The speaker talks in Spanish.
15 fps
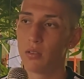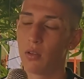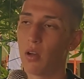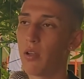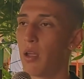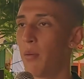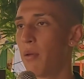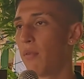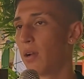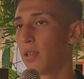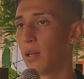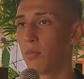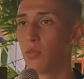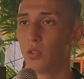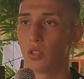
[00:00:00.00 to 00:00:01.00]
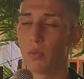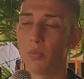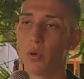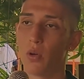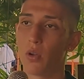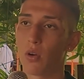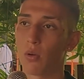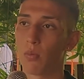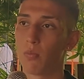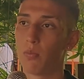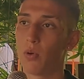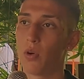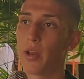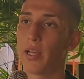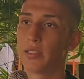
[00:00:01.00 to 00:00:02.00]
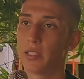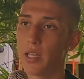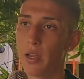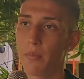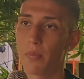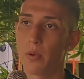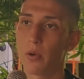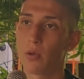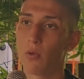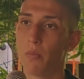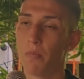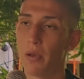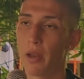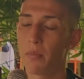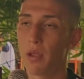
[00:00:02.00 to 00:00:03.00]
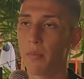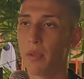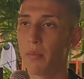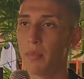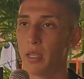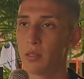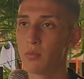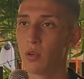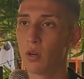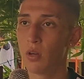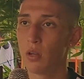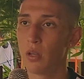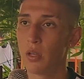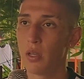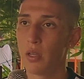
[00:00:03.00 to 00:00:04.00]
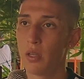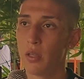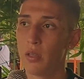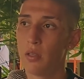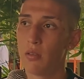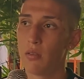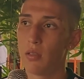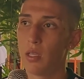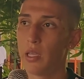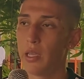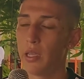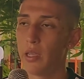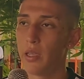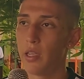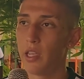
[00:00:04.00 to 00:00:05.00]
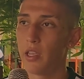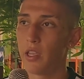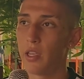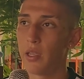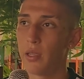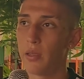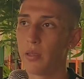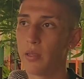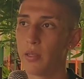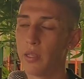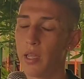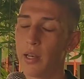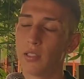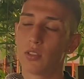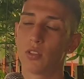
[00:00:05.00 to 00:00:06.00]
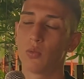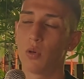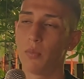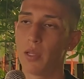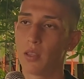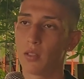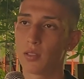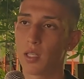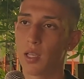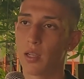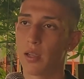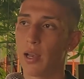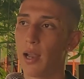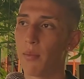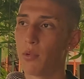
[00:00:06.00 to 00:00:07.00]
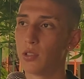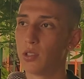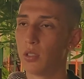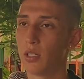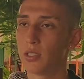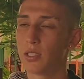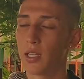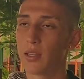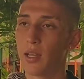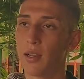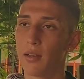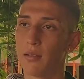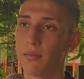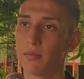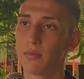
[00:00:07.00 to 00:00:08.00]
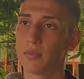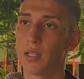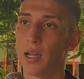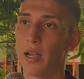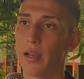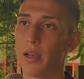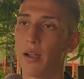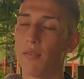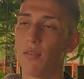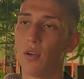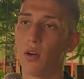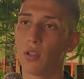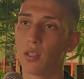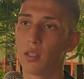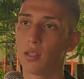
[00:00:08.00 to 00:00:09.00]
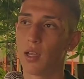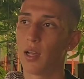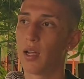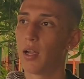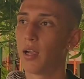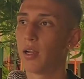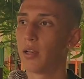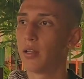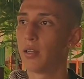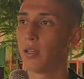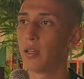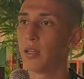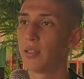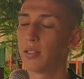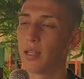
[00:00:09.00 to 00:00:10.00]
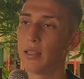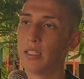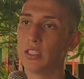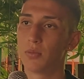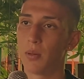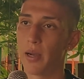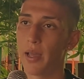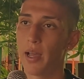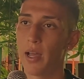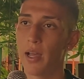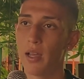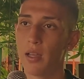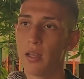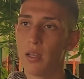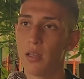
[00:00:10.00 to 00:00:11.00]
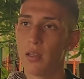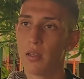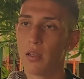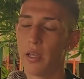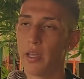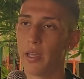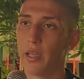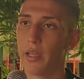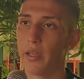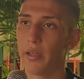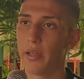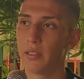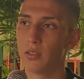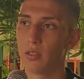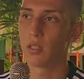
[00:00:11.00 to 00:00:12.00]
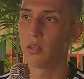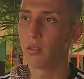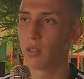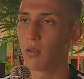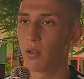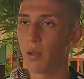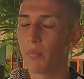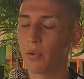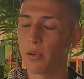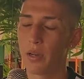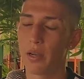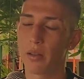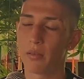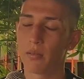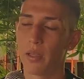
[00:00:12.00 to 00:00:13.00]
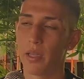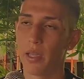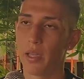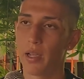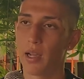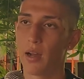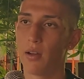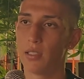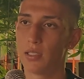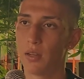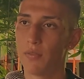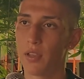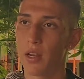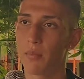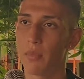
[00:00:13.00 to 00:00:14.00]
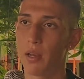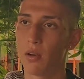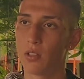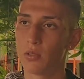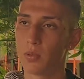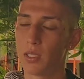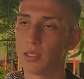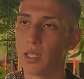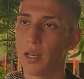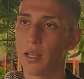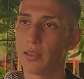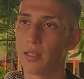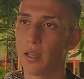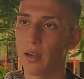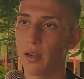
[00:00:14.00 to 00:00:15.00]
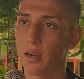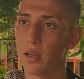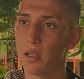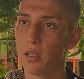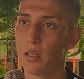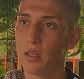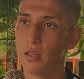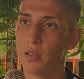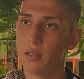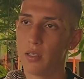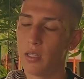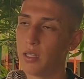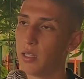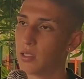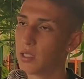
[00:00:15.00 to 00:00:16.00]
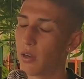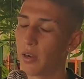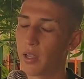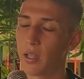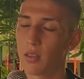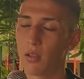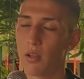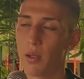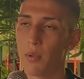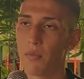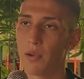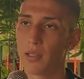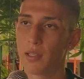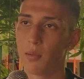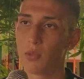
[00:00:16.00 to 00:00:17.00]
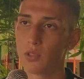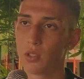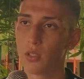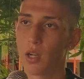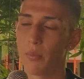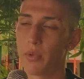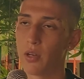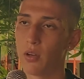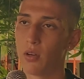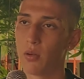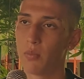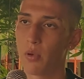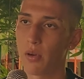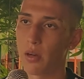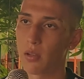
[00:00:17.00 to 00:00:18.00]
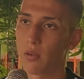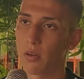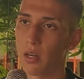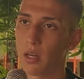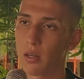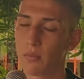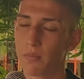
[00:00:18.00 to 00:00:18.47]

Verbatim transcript: Todavía me falta mucho por, por hacer, por cumplirme a mí mismo. Y, y en estos momentos que, que, la emoción está tan, tan a flote, tan, tan disparada, eh, es yo tengo que poner eh, cabeza firme, los pies en la tierra y saber que todavía me falta mucho camino por recorrer.